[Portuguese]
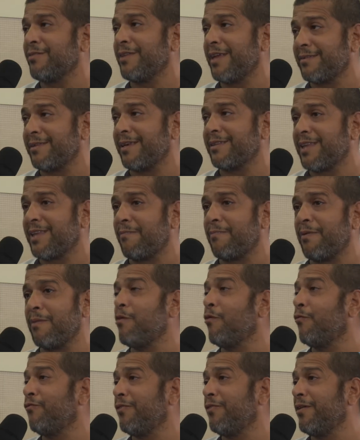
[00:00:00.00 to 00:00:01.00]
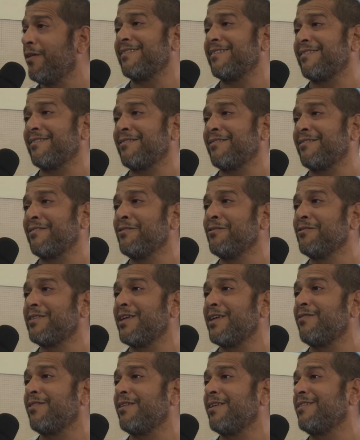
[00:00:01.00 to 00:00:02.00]
tá bonito
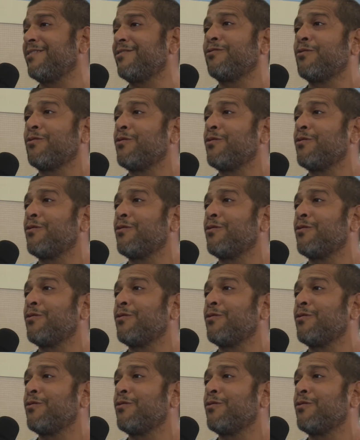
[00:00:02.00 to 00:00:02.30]
o que eles